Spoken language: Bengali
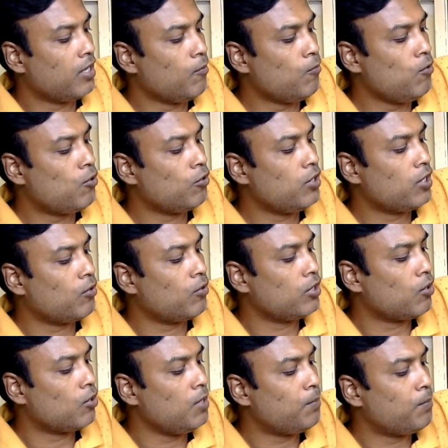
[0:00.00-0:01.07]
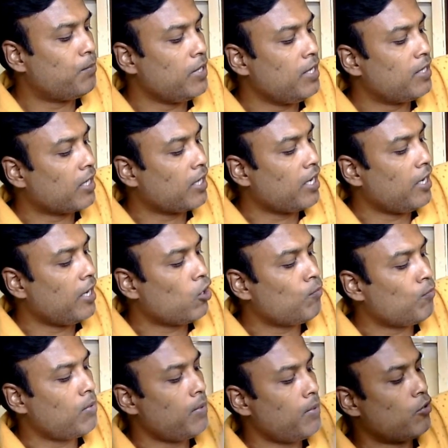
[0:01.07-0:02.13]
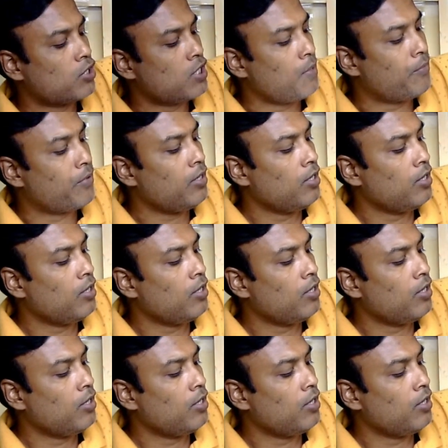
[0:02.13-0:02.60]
উল্টো দিক করে যখনই প্রিন্টটাকে এরকমভাবে বসাবেন